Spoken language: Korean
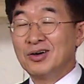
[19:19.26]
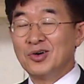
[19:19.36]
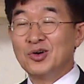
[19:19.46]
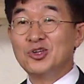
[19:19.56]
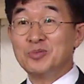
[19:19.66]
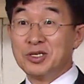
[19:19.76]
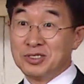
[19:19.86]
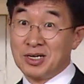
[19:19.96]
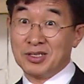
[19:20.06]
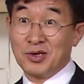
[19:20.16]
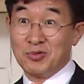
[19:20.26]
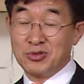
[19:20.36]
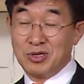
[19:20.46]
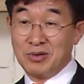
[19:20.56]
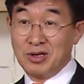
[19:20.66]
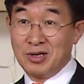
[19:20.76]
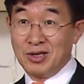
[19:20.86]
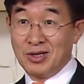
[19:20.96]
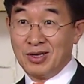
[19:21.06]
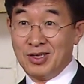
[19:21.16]
어려움에 처한 경우들이
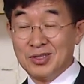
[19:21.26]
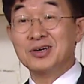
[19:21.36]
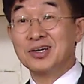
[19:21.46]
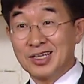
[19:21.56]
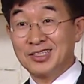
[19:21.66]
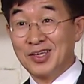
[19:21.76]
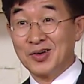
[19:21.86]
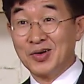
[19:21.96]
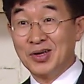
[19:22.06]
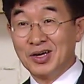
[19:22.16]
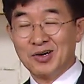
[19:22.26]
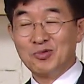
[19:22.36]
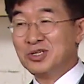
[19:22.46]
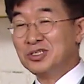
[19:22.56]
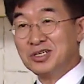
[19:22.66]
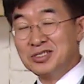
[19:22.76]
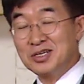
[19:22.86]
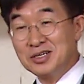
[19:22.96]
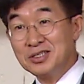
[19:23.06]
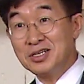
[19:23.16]
있는 것 같아요. 우리는 절대
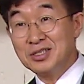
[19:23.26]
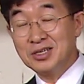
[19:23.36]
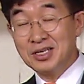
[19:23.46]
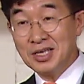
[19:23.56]
그런 일들이